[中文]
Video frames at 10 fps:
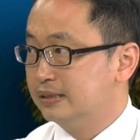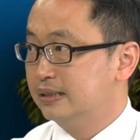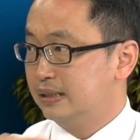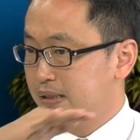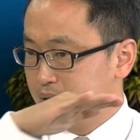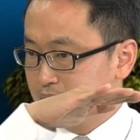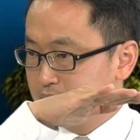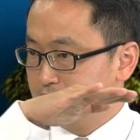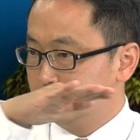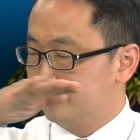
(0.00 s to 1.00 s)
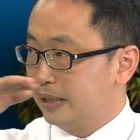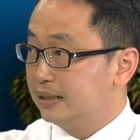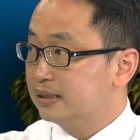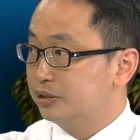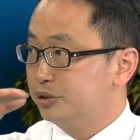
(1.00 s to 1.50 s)
嗯，是一个
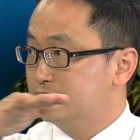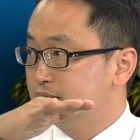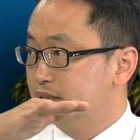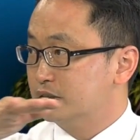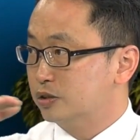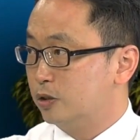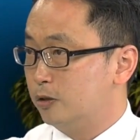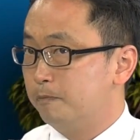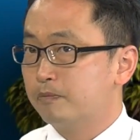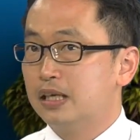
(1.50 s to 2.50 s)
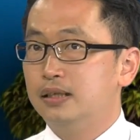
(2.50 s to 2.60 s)
盘整趋势的时候，对。